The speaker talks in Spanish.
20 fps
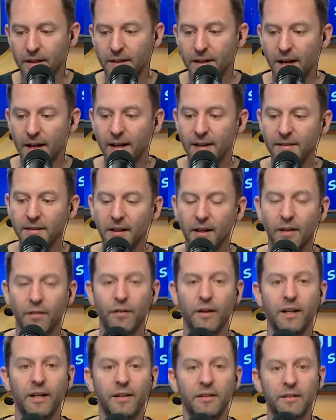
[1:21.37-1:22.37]
¿Y a qué hace
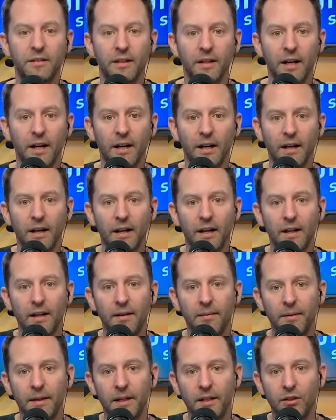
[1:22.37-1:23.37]
referencia
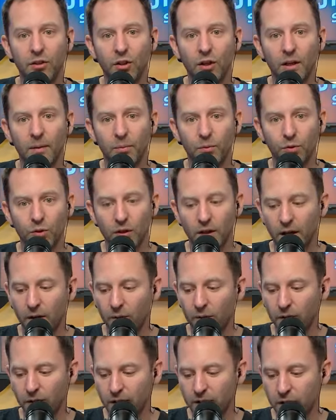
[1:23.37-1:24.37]
el ministro Caputo de la
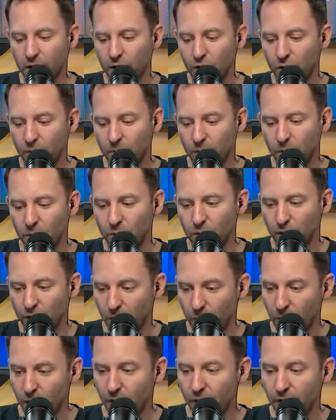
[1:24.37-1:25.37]
reunión de ayer con los
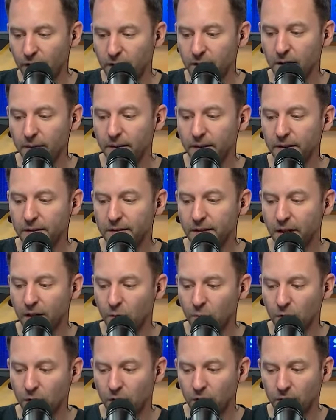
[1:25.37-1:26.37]
productores? Bueno, efectivamente se
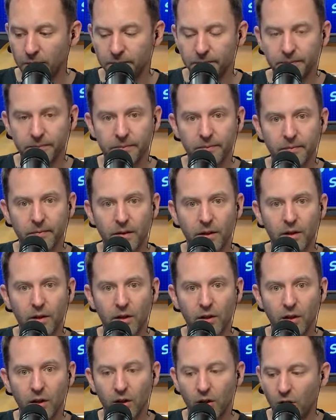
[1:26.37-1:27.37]
reunió
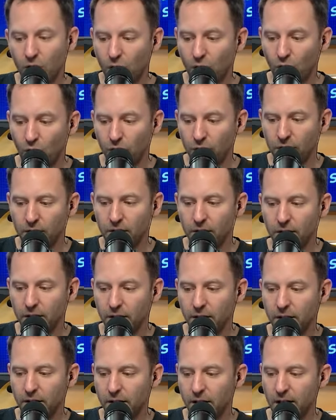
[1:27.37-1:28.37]
con
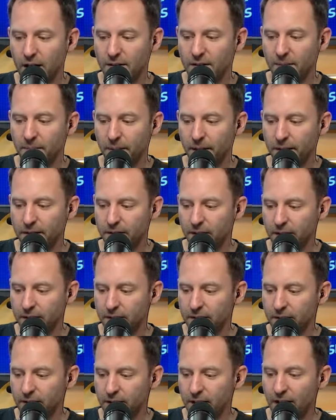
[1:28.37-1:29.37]
las
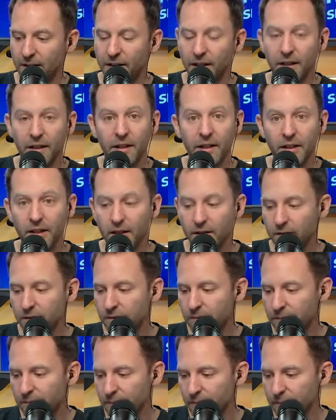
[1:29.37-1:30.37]
empresas Las Tres Niñas,